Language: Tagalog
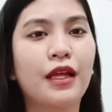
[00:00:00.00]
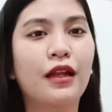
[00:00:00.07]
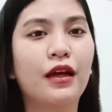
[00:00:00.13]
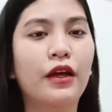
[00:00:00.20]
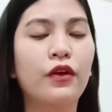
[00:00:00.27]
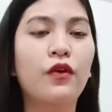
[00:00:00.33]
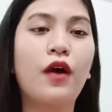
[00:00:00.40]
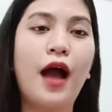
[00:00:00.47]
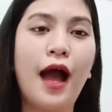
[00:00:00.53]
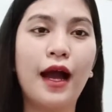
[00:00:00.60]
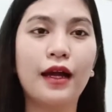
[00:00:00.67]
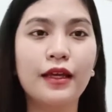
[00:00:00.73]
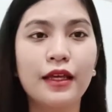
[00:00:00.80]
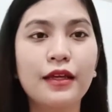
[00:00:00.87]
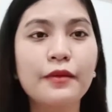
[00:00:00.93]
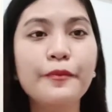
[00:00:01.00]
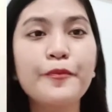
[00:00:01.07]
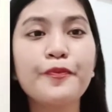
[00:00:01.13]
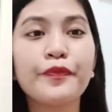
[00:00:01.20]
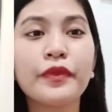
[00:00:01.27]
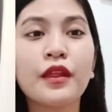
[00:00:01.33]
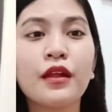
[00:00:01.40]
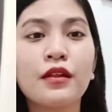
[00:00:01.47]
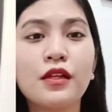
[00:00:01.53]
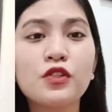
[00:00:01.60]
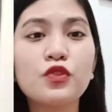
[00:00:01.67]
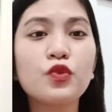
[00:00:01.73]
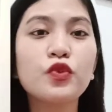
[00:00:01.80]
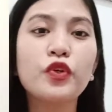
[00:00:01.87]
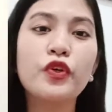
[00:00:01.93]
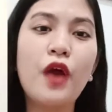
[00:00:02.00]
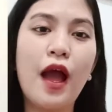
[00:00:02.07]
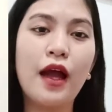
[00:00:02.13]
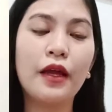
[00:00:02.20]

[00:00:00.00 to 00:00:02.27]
talaga yung aking, nasunog yung